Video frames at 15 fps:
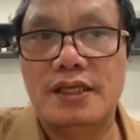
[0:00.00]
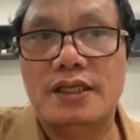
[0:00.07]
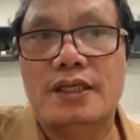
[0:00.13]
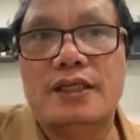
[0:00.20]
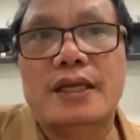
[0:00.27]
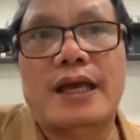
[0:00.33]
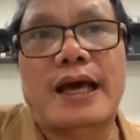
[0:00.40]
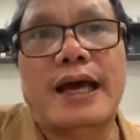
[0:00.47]

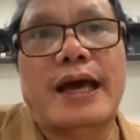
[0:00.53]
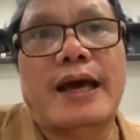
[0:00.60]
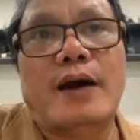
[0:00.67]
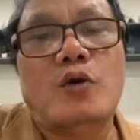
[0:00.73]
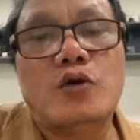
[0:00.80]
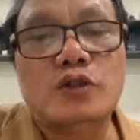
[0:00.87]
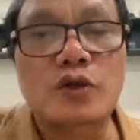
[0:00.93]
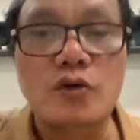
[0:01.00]
là
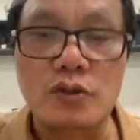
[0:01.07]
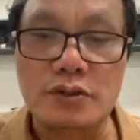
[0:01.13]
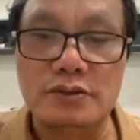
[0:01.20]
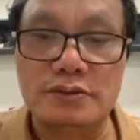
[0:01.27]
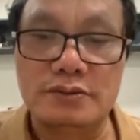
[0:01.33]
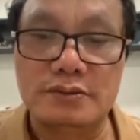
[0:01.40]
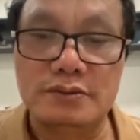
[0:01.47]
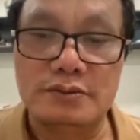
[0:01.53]
uống thuốc
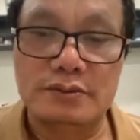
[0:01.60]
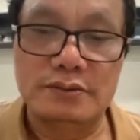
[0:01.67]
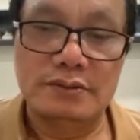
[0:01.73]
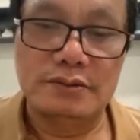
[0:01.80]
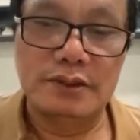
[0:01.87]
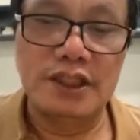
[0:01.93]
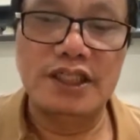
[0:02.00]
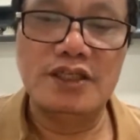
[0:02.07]

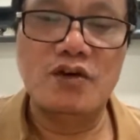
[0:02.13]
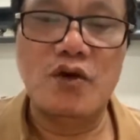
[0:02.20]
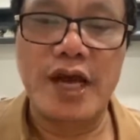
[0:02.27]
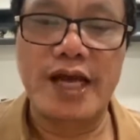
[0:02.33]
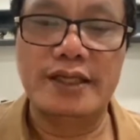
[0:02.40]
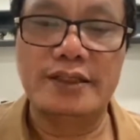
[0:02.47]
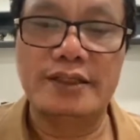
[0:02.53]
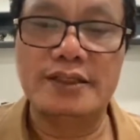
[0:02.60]
liên
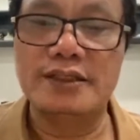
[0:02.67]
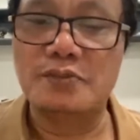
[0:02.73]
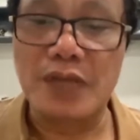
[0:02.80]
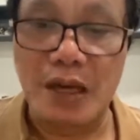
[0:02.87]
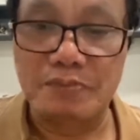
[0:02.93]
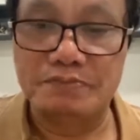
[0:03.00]
quan tới chống đông